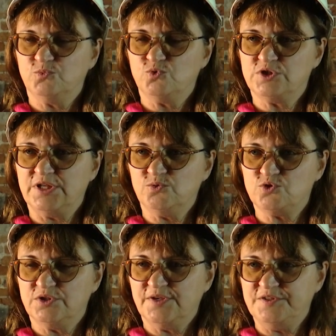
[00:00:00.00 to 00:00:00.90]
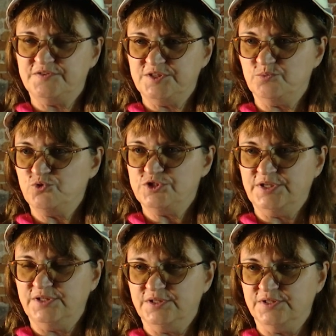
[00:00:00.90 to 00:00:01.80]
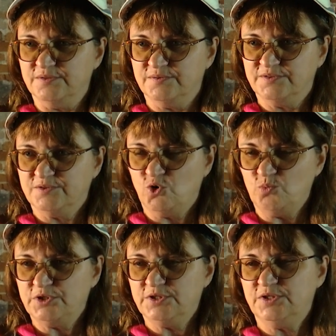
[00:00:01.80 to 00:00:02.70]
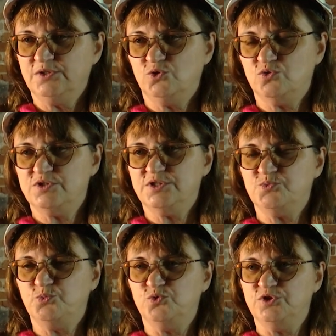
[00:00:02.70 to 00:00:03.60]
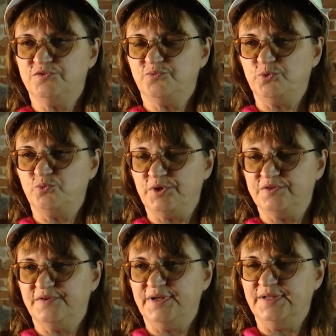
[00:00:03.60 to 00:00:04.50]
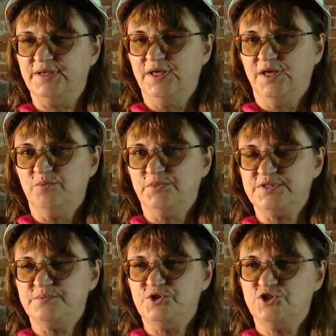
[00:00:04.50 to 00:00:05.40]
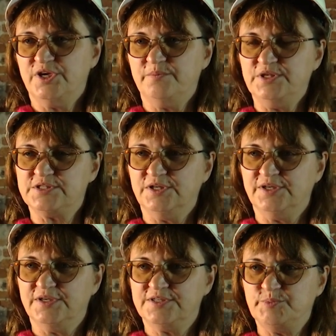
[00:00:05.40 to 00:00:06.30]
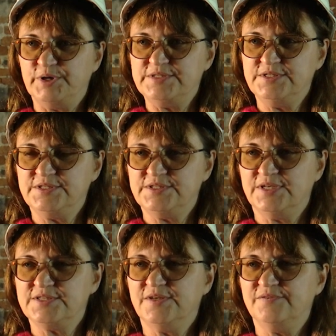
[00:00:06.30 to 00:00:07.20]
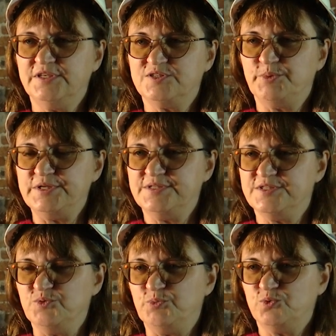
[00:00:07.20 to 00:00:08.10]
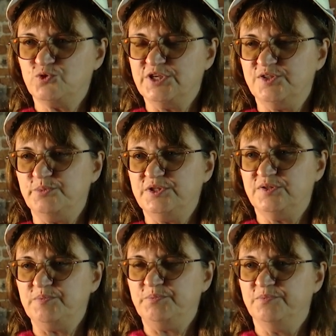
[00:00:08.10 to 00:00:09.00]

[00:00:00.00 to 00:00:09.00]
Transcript: установить все музейные комнаты, то есть здесь будет в полуподвале мы размещаем несколько экспозиций. Основные экспозиции по усадьбе – это